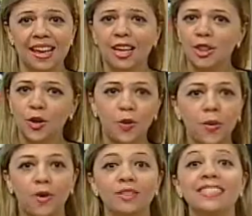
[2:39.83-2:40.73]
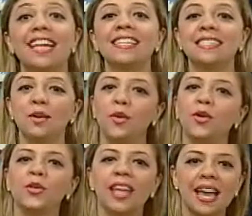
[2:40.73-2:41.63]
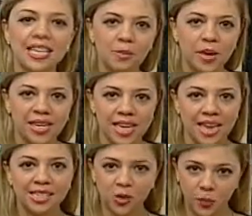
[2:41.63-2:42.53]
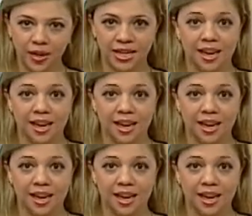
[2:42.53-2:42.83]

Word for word: Drummond, Testemunho da Experiência Humana.